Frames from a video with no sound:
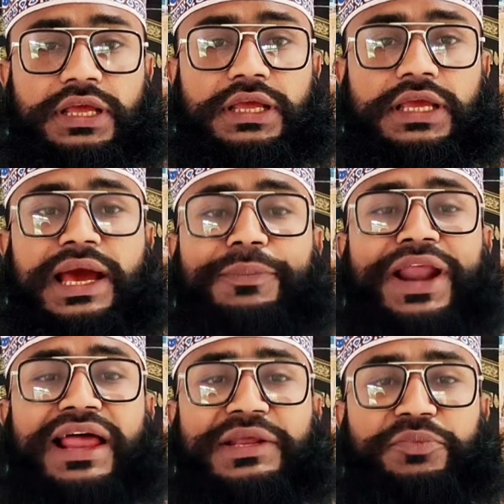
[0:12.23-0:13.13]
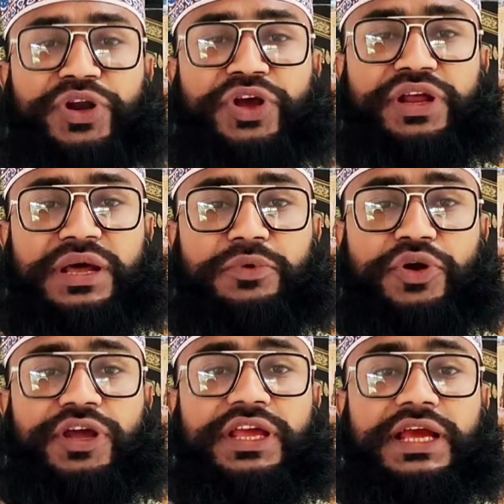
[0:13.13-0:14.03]
একে আমার আলেম মনে হয় না
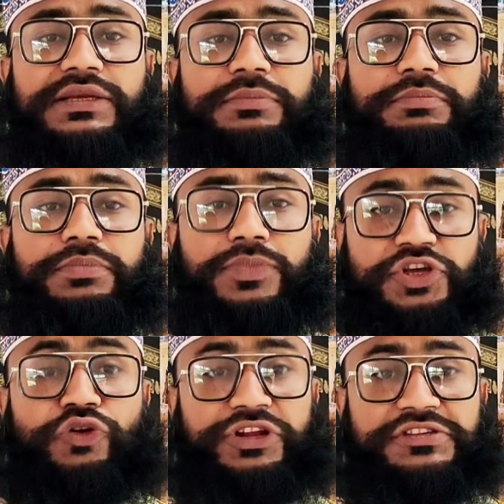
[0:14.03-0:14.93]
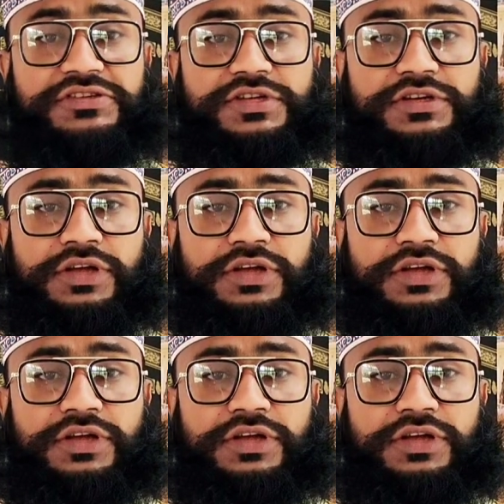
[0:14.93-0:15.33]
মনে হয় একটা টেরোরিস্ট